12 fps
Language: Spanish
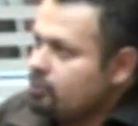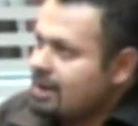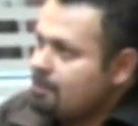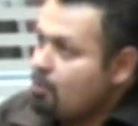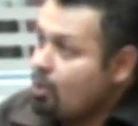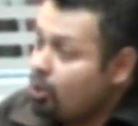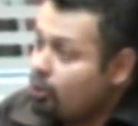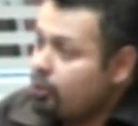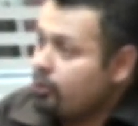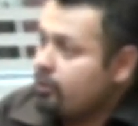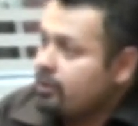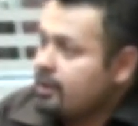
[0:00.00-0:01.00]
un
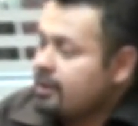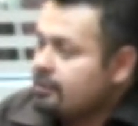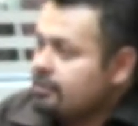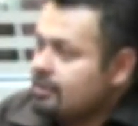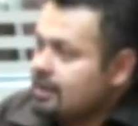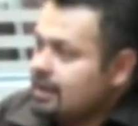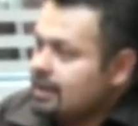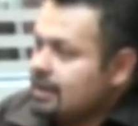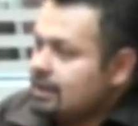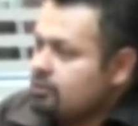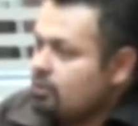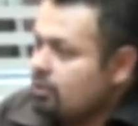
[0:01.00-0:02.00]
modo de
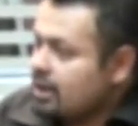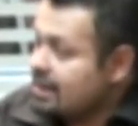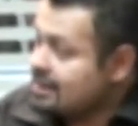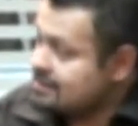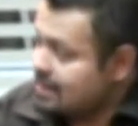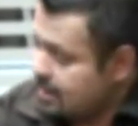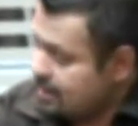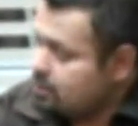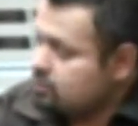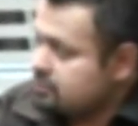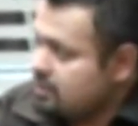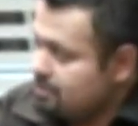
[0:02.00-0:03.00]
que yo organizara
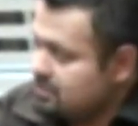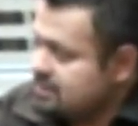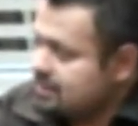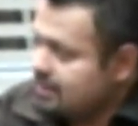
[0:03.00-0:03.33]
inclusive mis